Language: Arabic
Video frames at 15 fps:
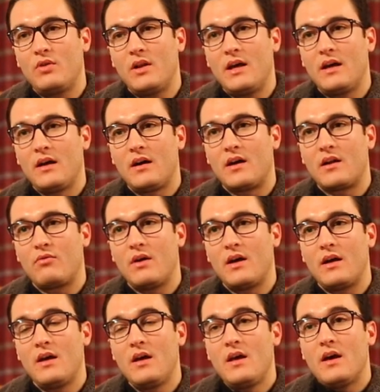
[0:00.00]
الآخر
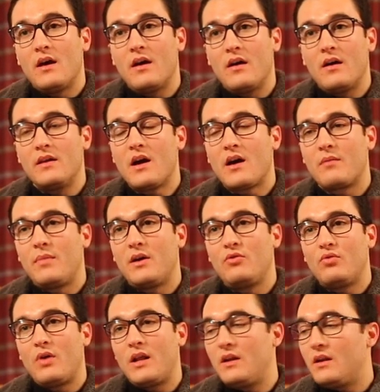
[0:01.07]
ويقبل
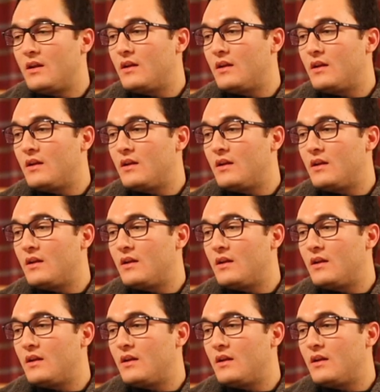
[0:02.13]
آه،